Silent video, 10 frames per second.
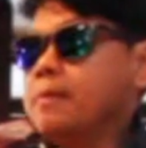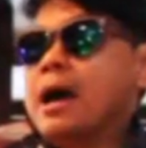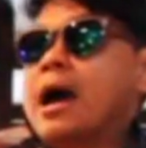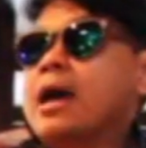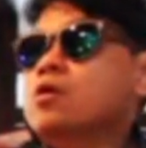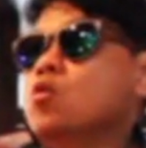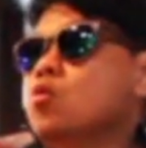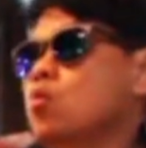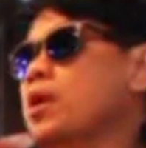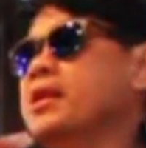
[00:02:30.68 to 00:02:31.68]
ปลาอายุ
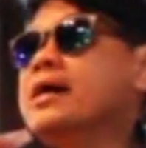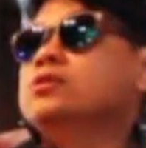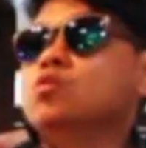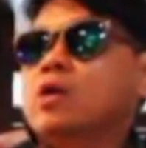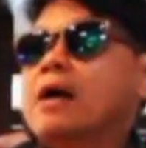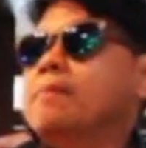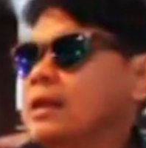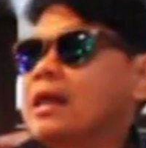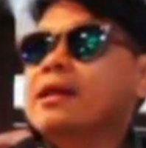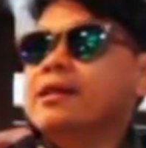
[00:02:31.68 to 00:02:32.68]
วันณะสุขภ
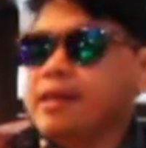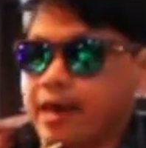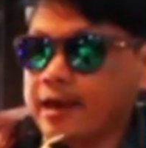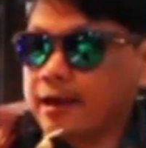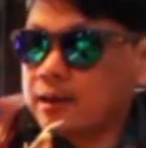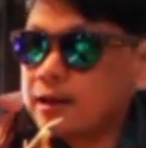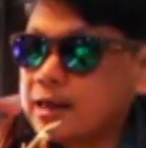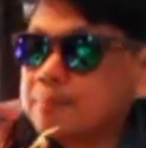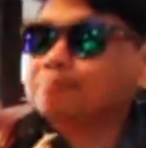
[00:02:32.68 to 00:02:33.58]
ละนั่นเองครั